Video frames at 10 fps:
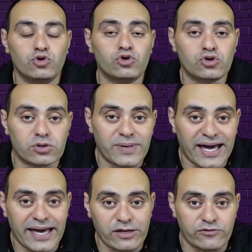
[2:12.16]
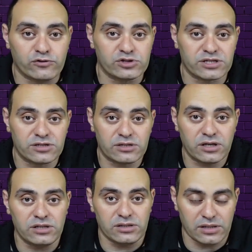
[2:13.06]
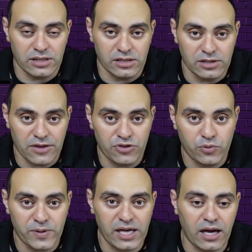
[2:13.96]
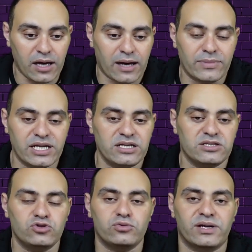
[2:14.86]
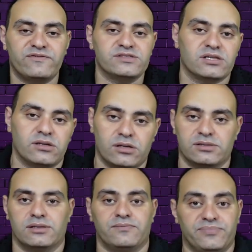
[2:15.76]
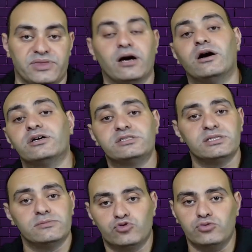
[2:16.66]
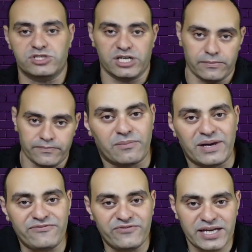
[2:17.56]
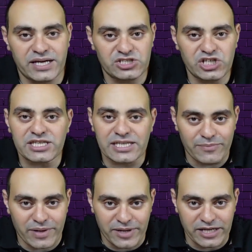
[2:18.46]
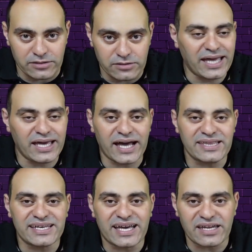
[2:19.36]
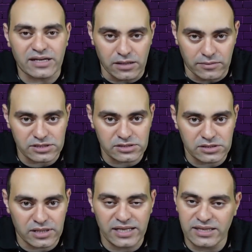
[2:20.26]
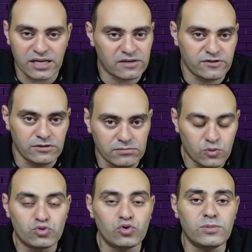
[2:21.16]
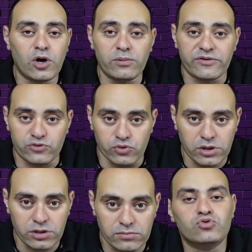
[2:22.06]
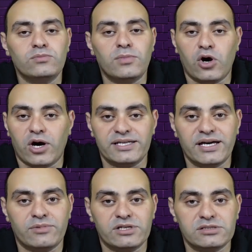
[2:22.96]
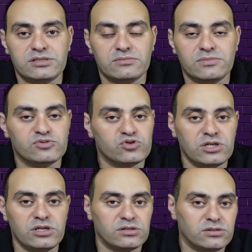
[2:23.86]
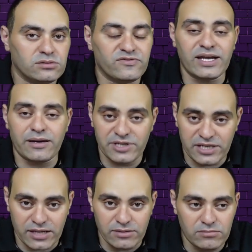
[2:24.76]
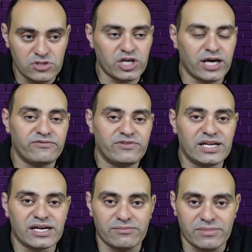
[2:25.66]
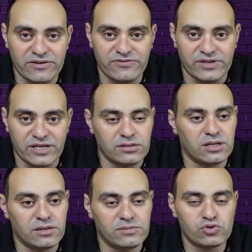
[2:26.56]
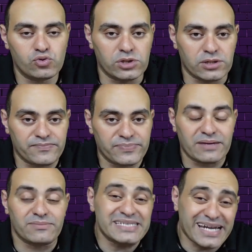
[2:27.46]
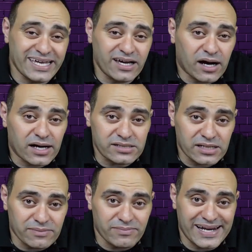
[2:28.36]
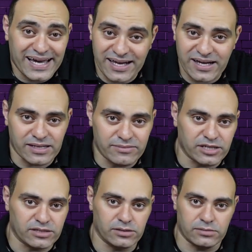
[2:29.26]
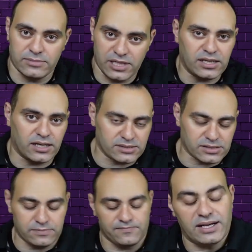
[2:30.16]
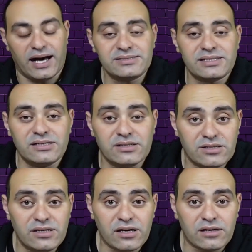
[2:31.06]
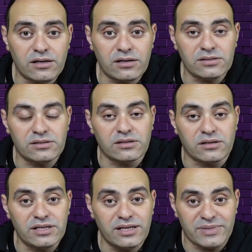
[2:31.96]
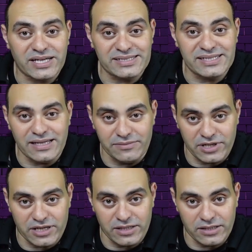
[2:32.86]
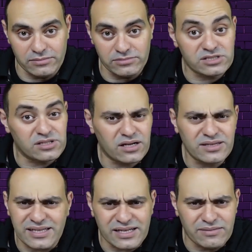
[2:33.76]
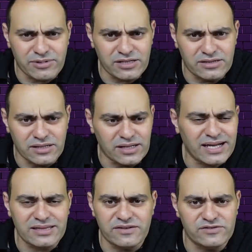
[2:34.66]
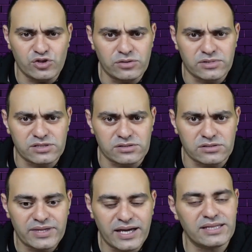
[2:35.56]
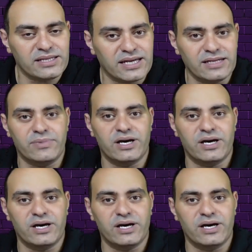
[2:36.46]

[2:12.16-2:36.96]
دور بحاله في وزاره الري الاثيوبيه عمالين يديروا ملف سد النهضه ده ده ارتس اللي بتقول مش انا فالملف ده شئت ام ابيت اي حد كاره لمصر هيتدخل فيه وطول ما هو مفتوح طول ما اعداء مصر مبسوطين جدا فالامريكان مش هيقفل لك الملف ده آه، بسهوله بس الحقيقه حصلت امبارح حاجه غريبه جدا ايه اللي حصل؟ اللي حصل ان طلع قائد القياده المركزيه الامريكيه تصريحات كانت غريبه جدا على التلفزيون المصري، قعد يتكلم